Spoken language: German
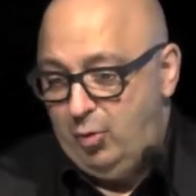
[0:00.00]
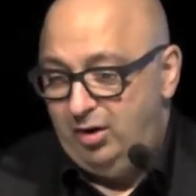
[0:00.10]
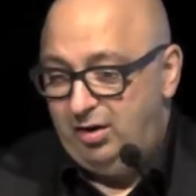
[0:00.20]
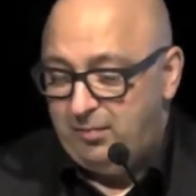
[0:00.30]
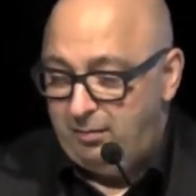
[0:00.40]

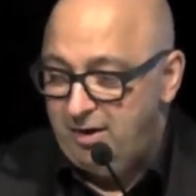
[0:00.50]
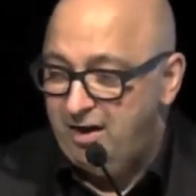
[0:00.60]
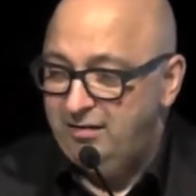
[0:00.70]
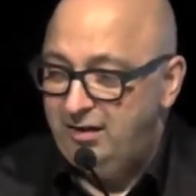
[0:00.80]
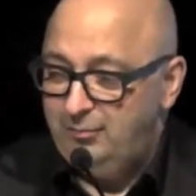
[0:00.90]
hören an meinem
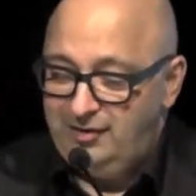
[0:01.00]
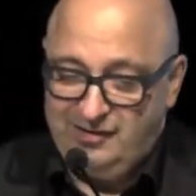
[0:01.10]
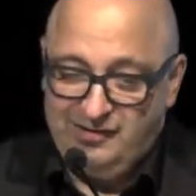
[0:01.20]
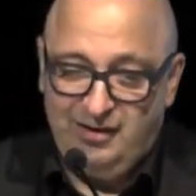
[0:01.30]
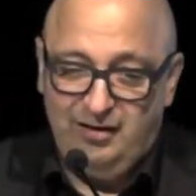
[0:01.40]
Nachnamen, dass
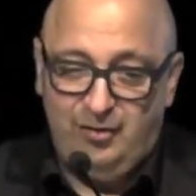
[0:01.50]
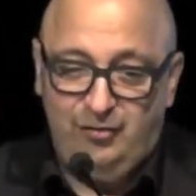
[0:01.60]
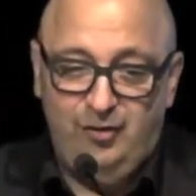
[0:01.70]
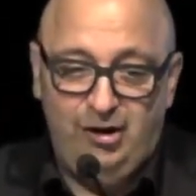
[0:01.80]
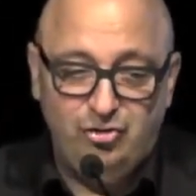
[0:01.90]
das kein
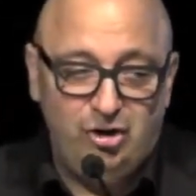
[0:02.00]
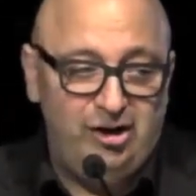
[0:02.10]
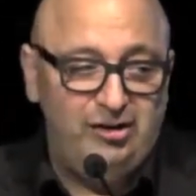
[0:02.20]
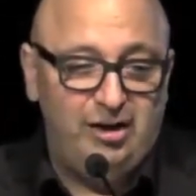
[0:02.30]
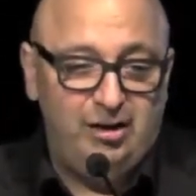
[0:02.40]
westfälischer
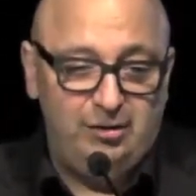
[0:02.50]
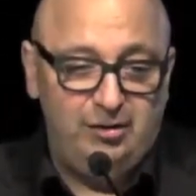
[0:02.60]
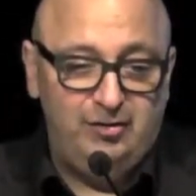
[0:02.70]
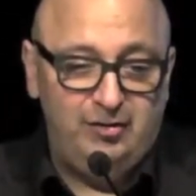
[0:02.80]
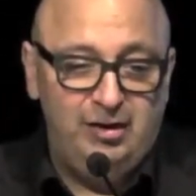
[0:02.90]
Landadel
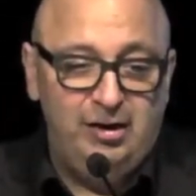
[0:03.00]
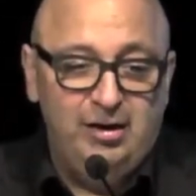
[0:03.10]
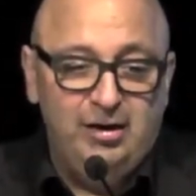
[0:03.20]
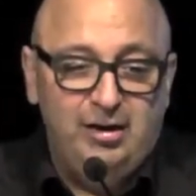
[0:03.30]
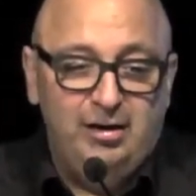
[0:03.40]
ist.
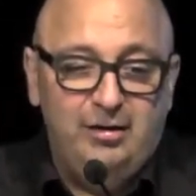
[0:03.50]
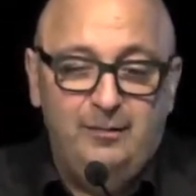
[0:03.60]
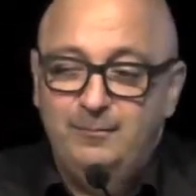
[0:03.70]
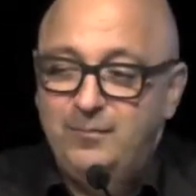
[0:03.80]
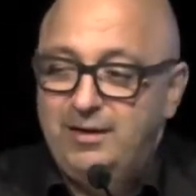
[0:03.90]

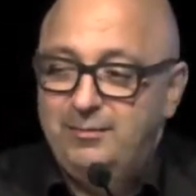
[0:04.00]
Ähm,